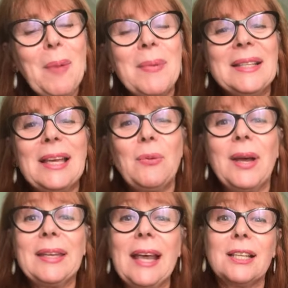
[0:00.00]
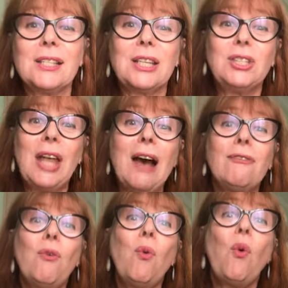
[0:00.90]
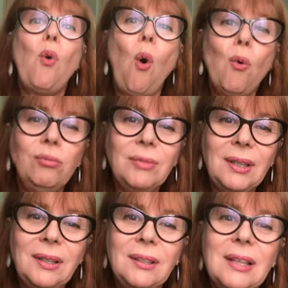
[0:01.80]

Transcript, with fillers: mas eram aquelas que davam conta